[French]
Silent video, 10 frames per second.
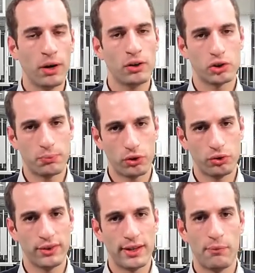Hein. je pense
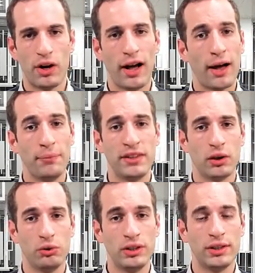notamment à l'Arabie
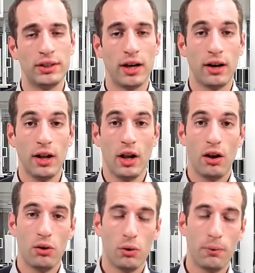Saoudite qui a
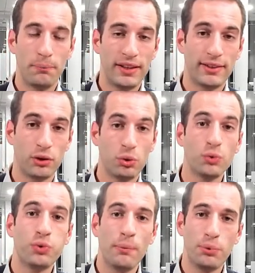baissé deux
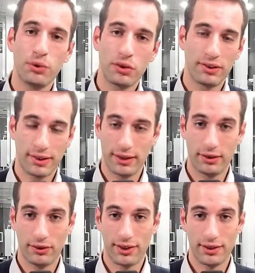fois plus que ce qu'elle
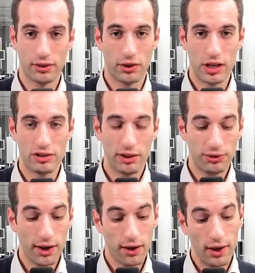ne s'était engagé à
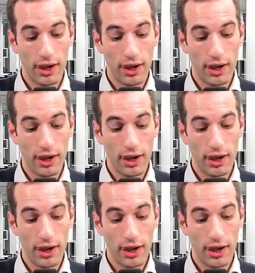faire,